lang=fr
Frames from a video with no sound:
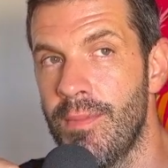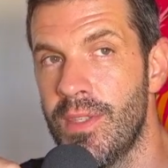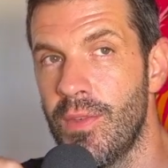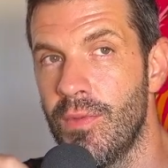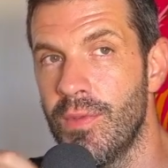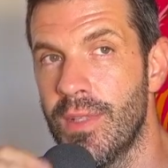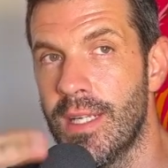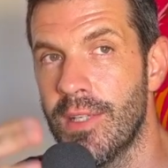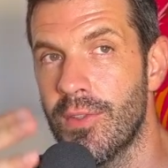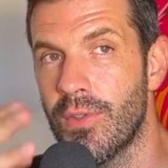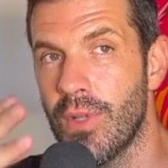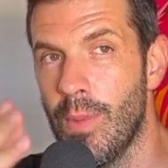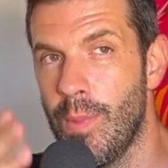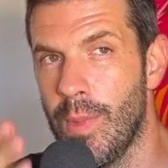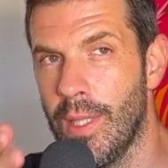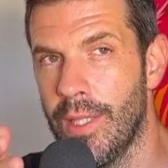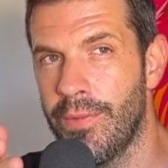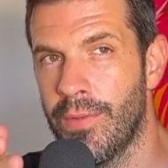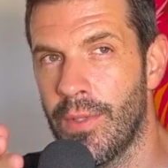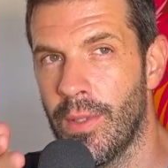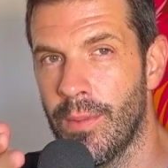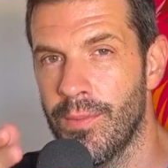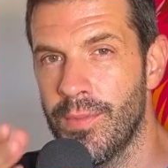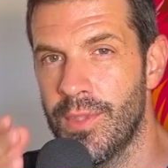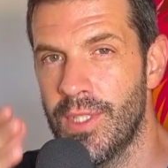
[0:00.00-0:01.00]
Si vous allez sur les
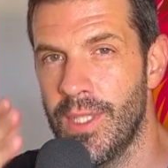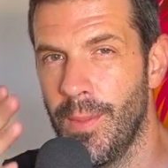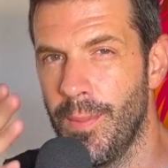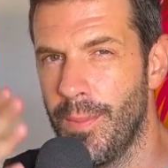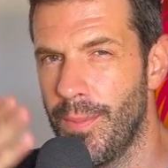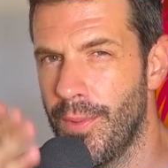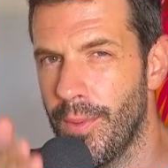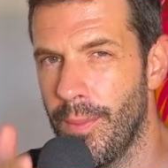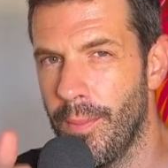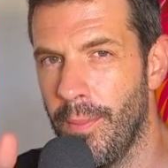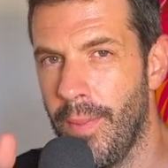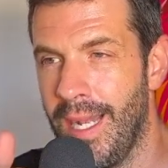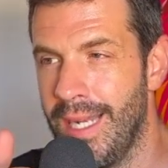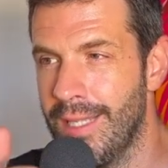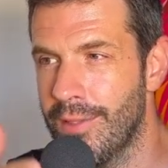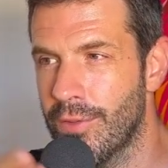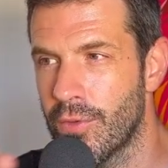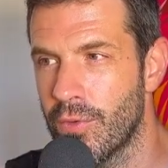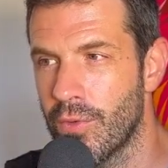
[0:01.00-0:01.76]
plateformes type Malte,